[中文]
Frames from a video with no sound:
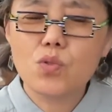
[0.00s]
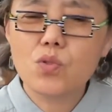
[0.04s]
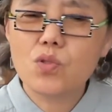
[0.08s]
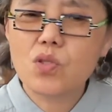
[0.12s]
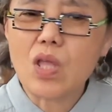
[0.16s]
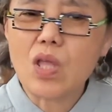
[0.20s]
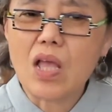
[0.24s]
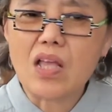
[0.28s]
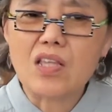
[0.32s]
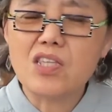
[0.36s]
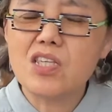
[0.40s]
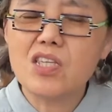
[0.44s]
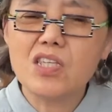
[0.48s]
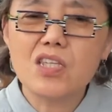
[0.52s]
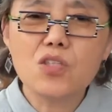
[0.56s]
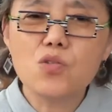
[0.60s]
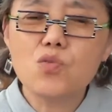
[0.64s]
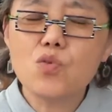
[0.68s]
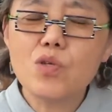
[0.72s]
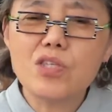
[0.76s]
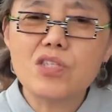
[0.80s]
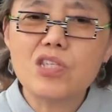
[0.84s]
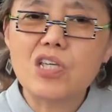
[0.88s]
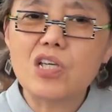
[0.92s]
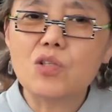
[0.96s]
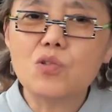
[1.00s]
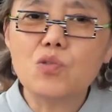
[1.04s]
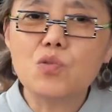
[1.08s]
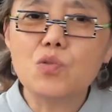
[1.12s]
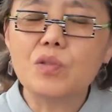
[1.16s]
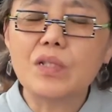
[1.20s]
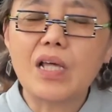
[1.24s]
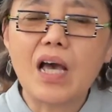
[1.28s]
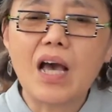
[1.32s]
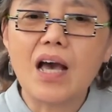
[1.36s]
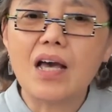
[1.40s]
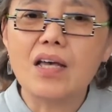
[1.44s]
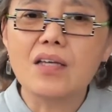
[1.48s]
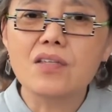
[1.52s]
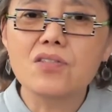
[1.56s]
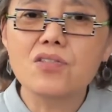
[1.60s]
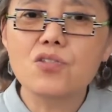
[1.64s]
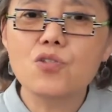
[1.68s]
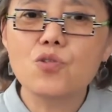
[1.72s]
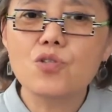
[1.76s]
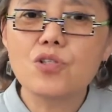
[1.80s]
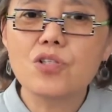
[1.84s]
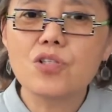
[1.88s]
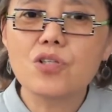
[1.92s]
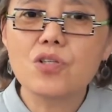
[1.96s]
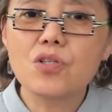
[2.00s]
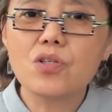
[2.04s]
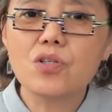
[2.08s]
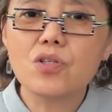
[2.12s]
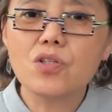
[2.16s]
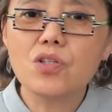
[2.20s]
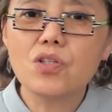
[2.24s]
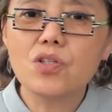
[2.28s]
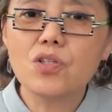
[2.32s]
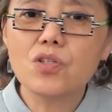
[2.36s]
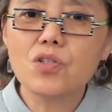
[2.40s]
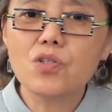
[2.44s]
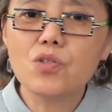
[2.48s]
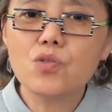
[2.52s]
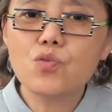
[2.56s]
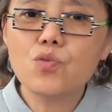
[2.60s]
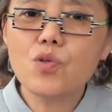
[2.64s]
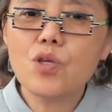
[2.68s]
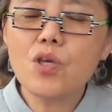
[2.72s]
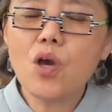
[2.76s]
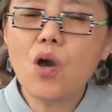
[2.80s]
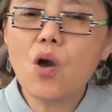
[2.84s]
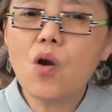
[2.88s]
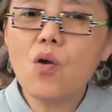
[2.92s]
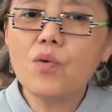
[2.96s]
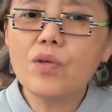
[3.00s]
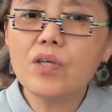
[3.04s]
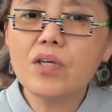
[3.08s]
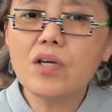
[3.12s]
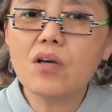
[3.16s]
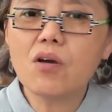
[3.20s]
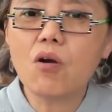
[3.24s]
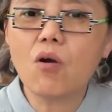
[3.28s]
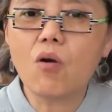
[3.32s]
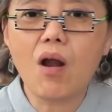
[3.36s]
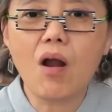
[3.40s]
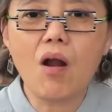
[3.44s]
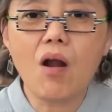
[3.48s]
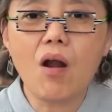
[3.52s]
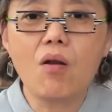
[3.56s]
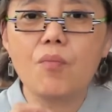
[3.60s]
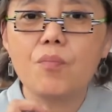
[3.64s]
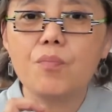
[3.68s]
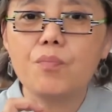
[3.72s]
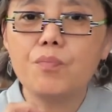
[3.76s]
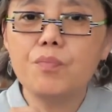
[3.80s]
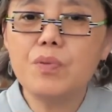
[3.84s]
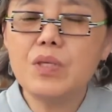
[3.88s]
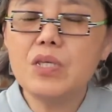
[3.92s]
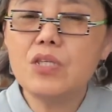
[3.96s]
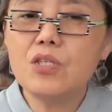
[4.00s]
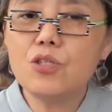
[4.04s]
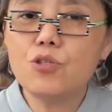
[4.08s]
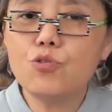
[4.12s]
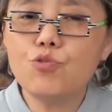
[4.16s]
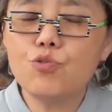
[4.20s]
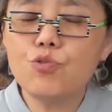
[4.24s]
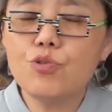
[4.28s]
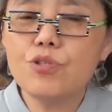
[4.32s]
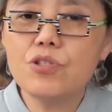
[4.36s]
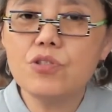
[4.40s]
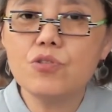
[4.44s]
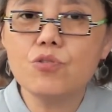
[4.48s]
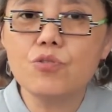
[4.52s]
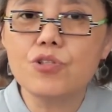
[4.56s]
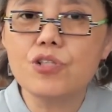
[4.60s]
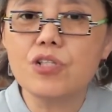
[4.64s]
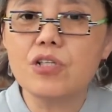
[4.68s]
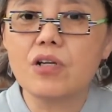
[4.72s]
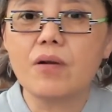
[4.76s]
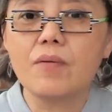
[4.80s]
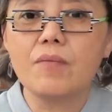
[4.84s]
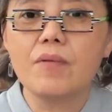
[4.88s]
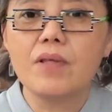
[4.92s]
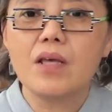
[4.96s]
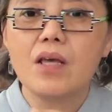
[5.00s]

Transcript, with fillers: 他记得最清楚的啊，就是最后一个口号必须就是